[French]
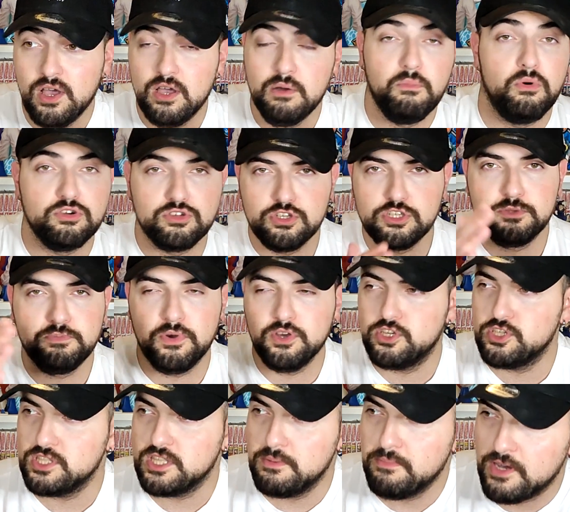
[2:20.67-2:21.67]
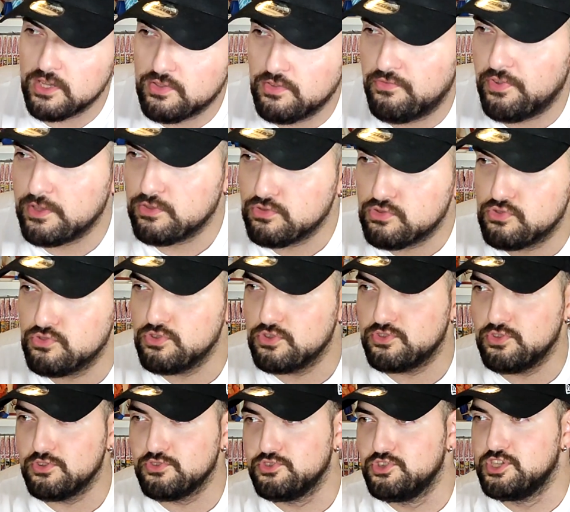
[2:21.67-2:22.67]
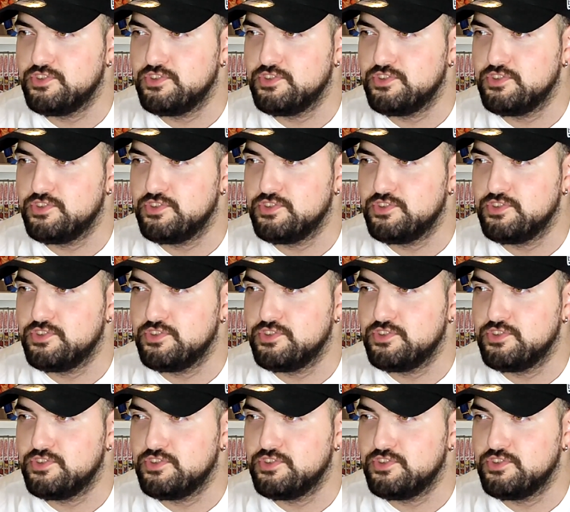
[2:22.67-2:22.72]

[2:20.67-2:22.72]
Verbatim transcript: Bon, je spoil, j'en ai marre de faire de sous-entendus,